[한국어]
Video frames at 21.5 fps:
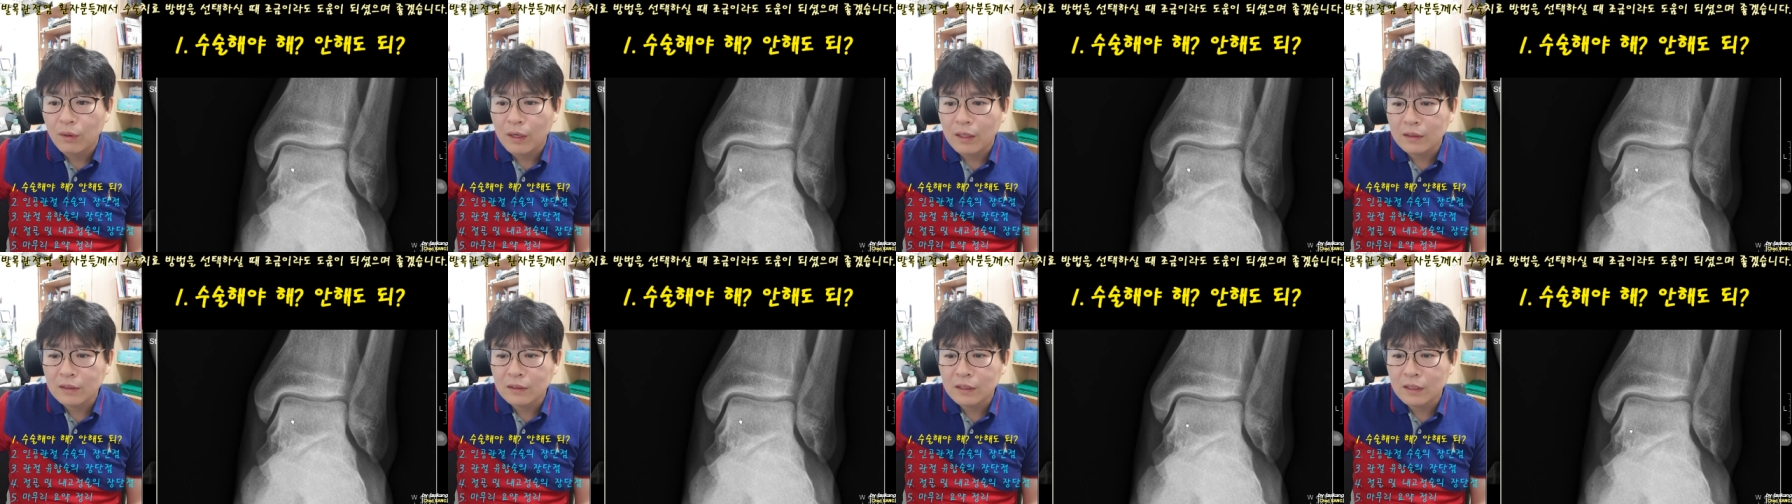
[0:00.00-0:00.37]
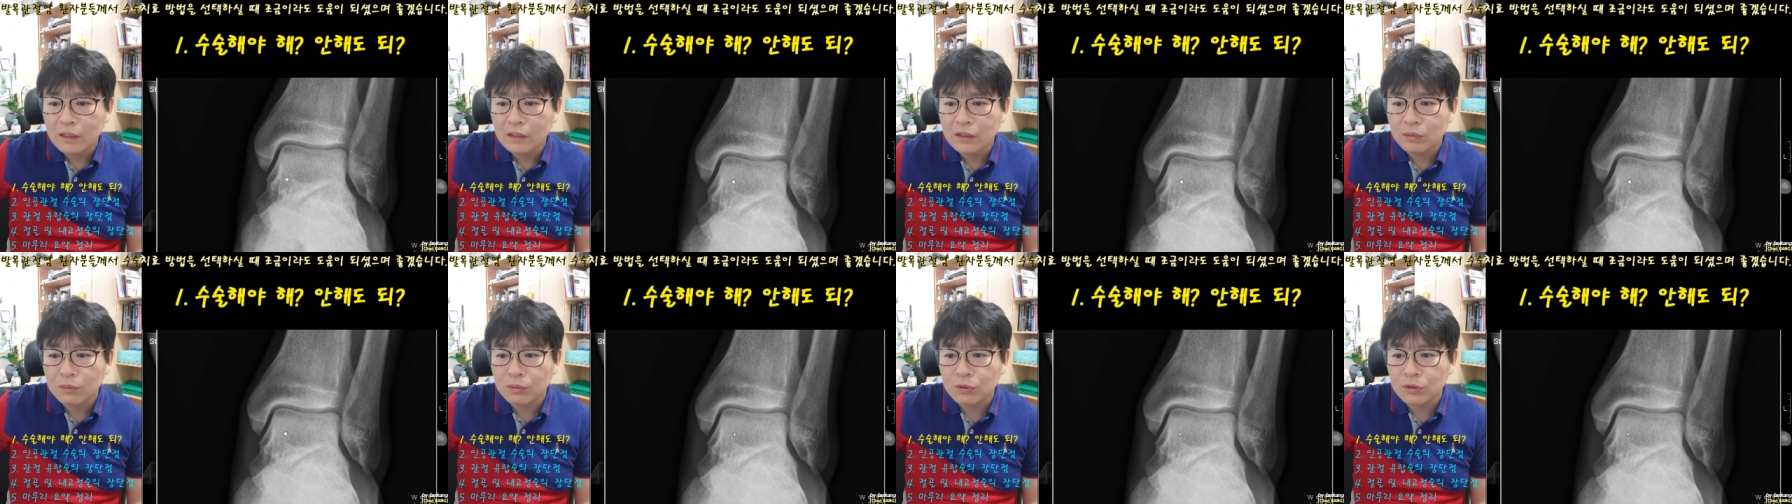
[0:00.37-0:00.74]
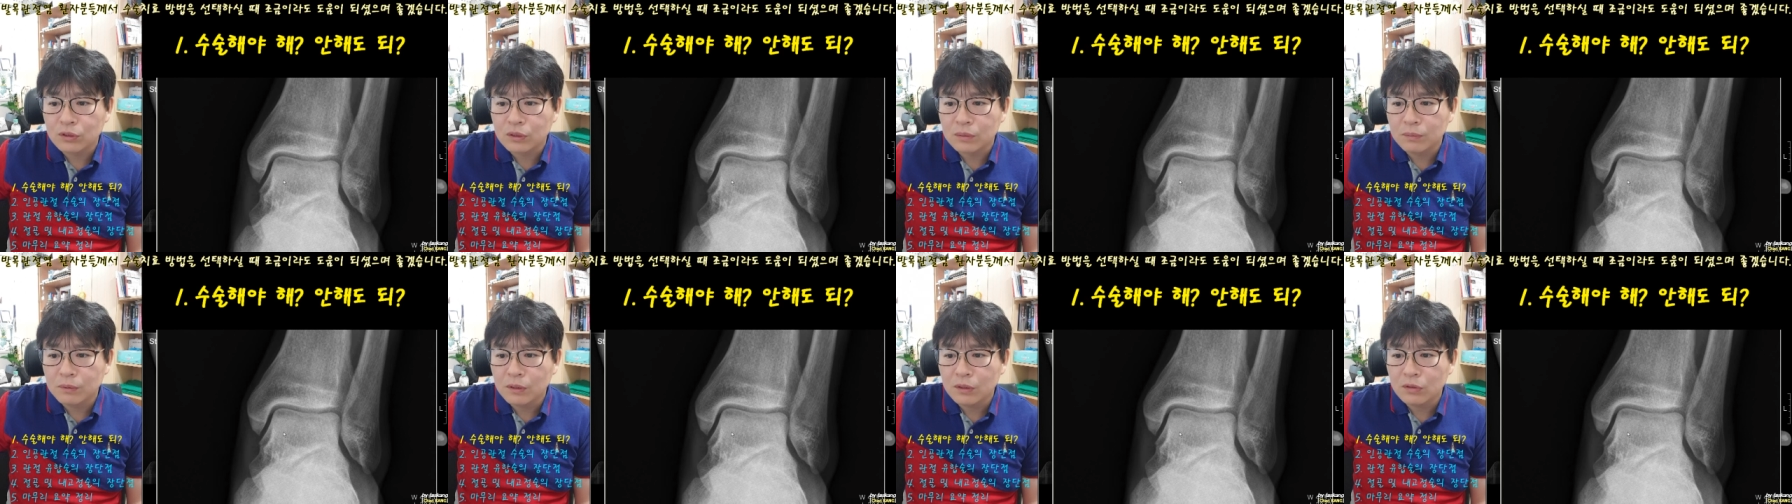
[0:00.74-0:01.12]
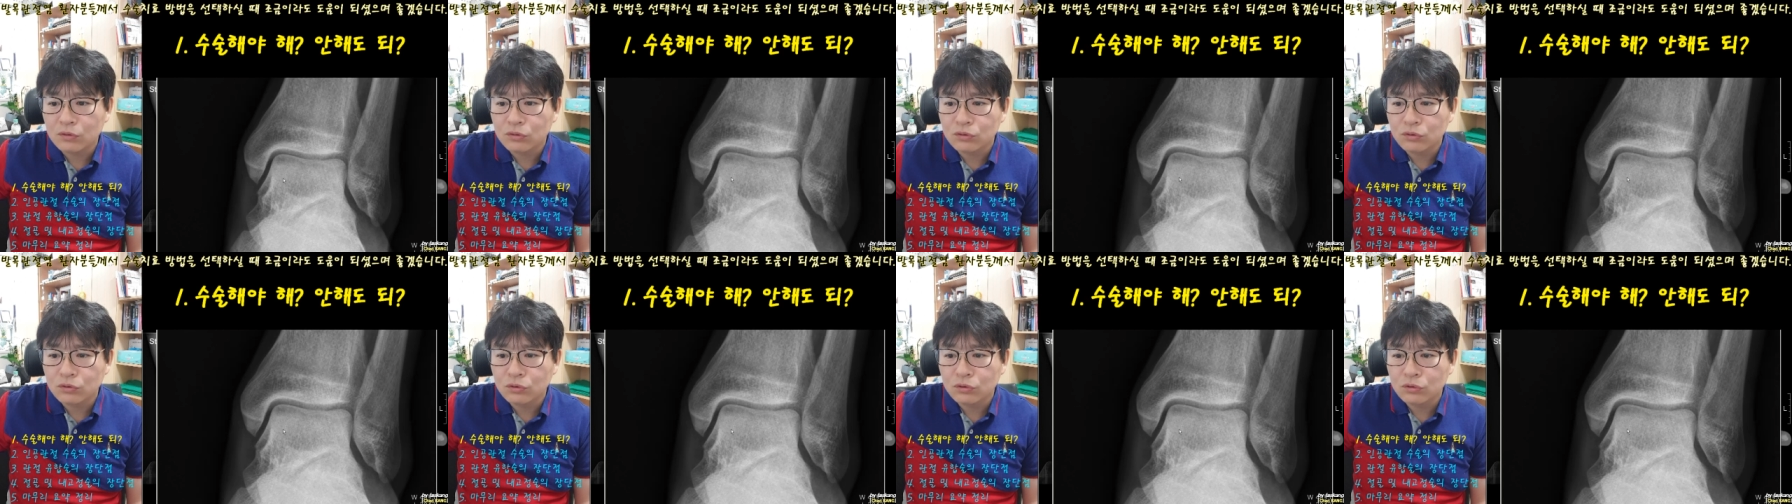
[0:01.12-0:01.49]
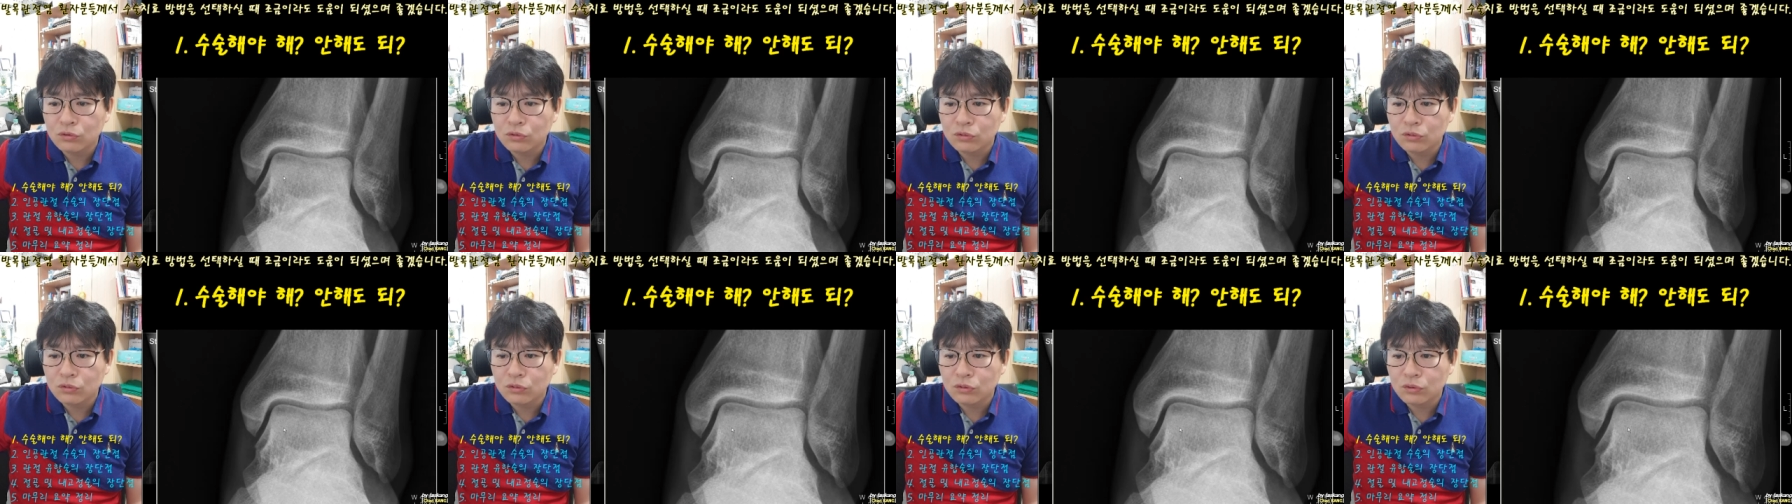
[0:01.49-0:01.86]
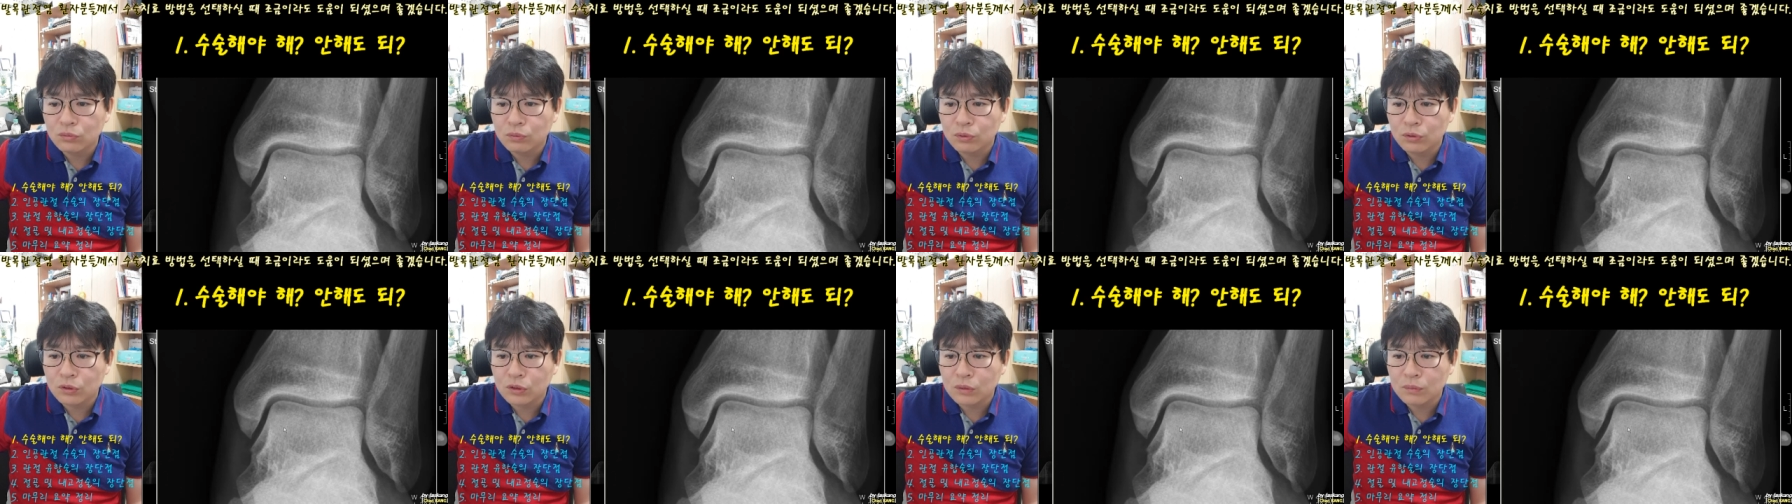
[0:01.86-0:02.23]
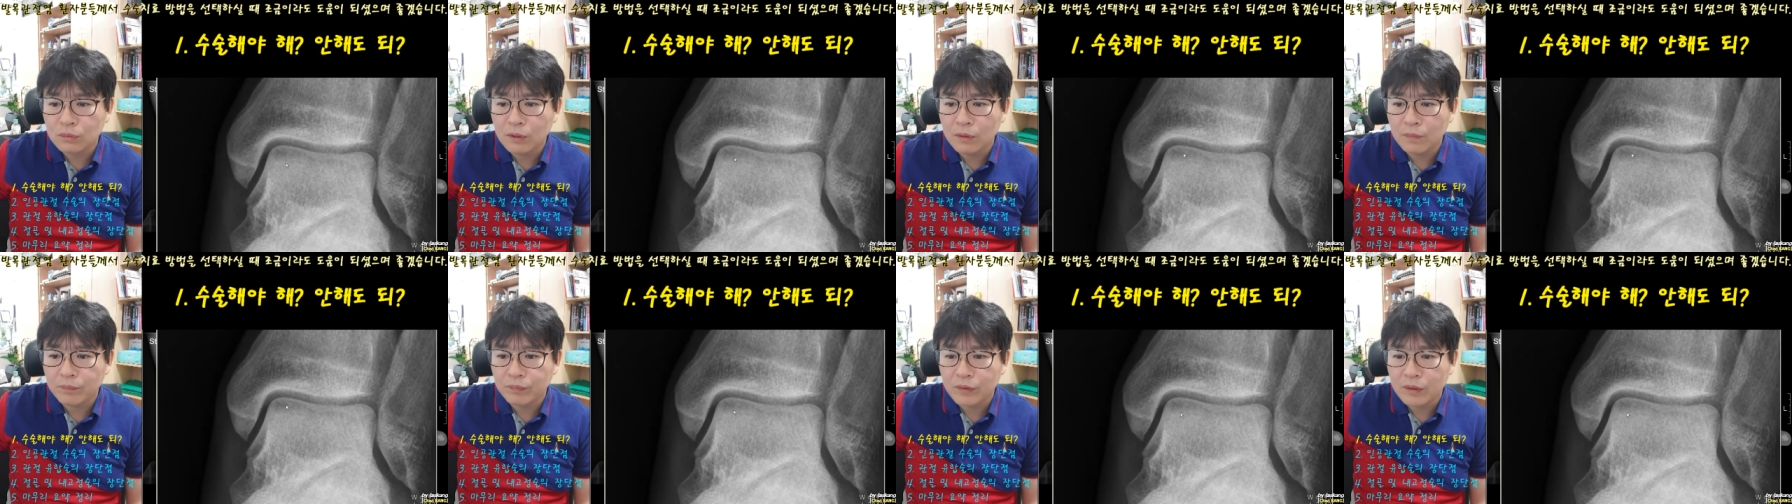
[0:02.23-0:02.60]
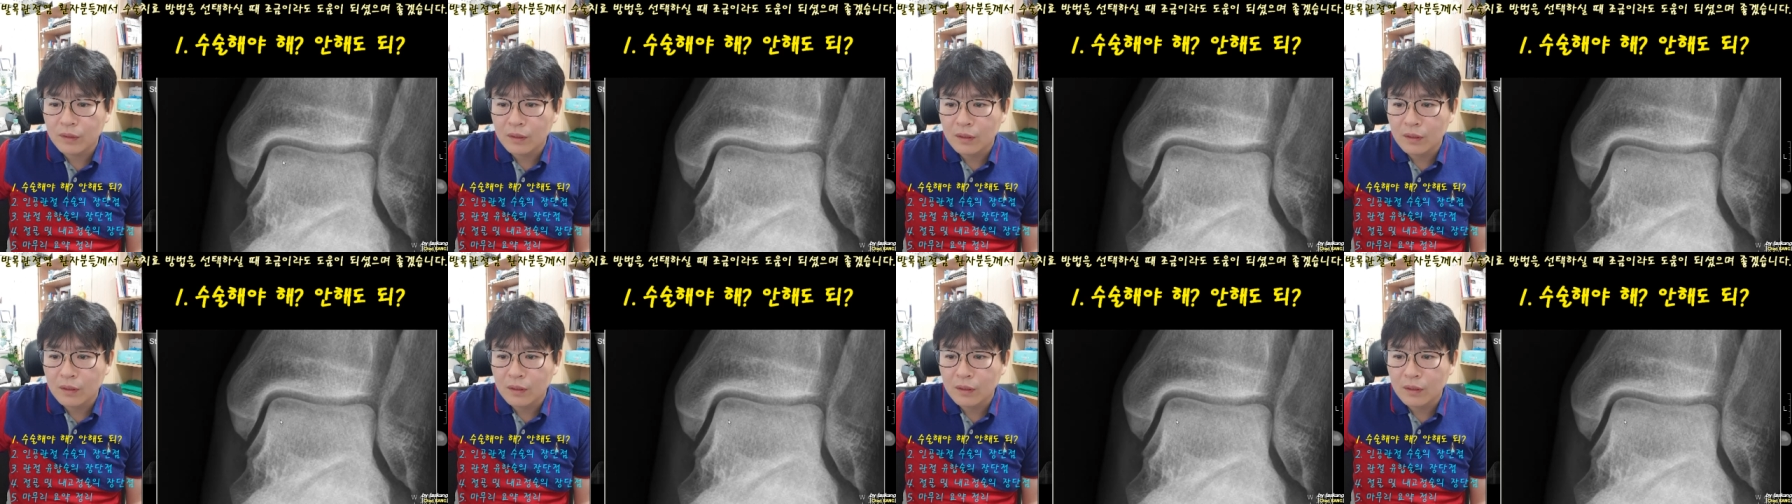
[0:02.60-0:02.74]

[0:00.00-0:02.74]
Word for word: 확대해서 보시면 쭉 보시면